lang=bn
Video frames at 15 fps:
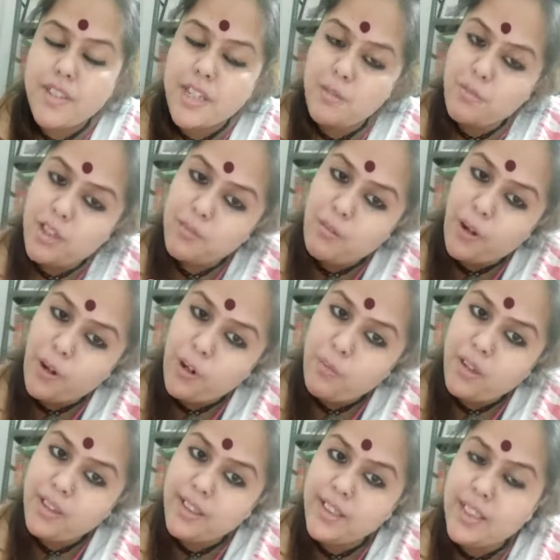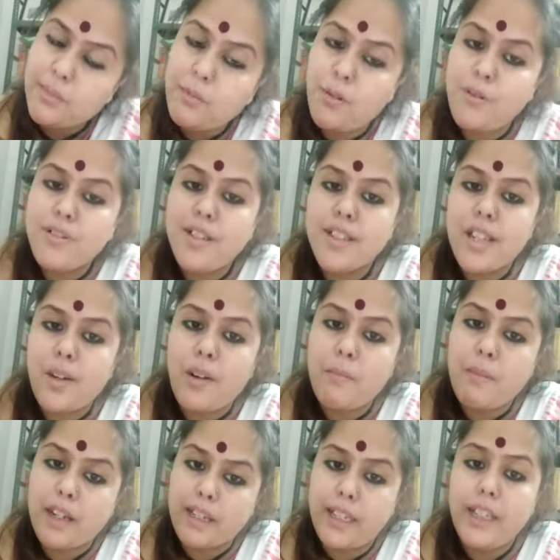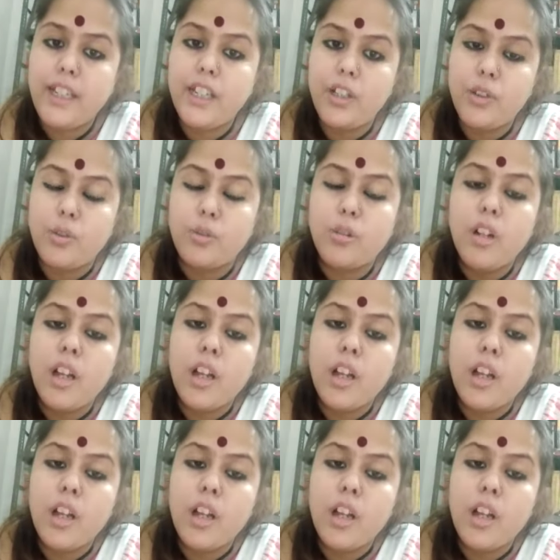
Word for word: শ্রীমদ্ গীতা পৌঁছে যাওয়া মানেই কিন্তু